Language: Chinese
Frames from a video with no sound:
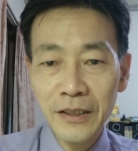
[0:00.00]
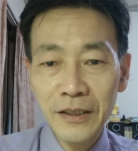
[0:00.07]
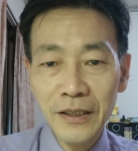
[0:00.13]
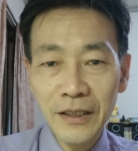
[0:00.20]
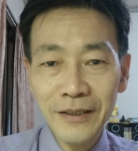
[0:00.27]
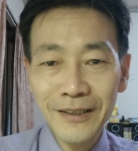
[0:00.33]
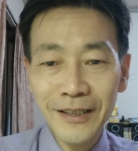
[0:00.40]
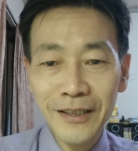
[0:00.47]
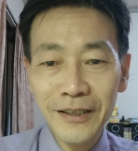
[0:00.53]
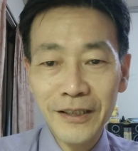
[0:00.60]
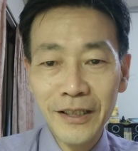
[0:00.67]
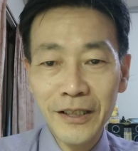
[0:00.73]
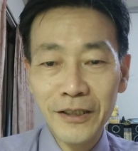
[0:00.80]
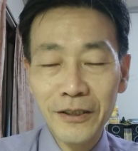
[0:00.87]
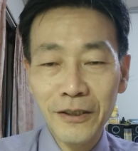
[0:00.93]
当下的
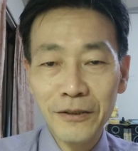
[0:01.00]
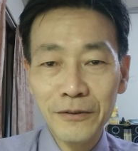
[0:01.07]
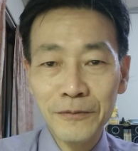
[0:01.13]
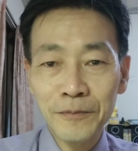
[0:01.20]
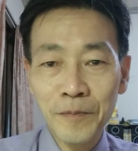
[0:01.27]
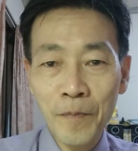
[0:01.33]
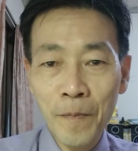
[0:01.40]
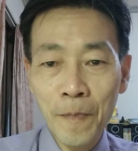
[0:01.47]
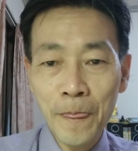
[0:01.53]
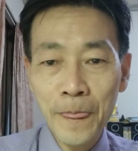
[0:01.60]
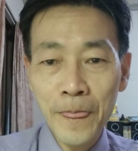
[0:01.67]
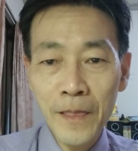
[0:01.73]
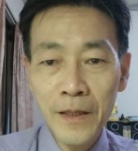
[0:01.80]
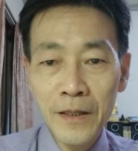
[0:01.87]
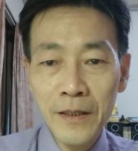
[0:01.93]
念头
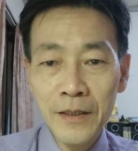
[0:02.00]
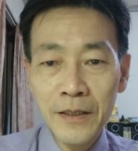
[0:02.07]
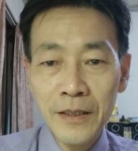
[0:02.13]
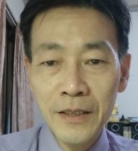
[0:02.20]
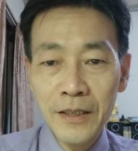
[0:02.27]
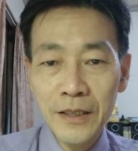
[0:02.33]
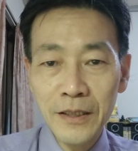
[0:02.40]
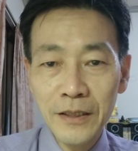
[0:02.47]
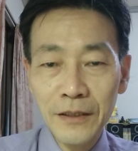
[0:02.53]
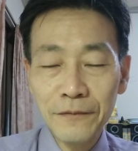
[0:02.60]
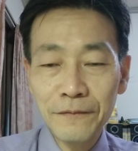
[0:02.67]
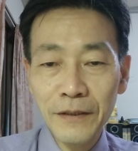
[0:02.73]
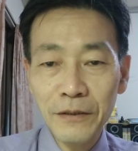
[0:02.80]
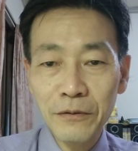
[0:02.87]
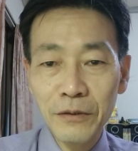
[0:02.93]
以及
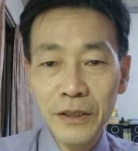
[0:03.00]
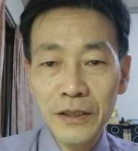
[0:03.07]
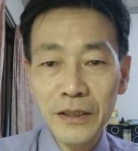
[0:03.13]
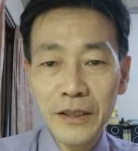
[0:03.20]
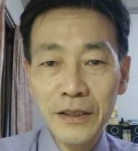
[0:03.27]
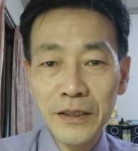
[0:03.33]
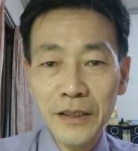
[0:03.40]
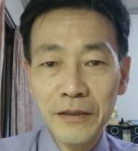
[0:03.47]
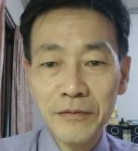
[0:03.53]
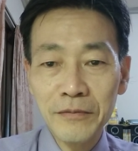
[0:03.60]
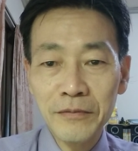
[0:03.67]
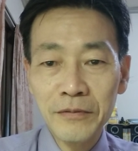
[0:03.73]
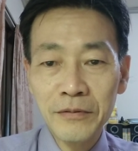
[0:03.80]
氛围等等，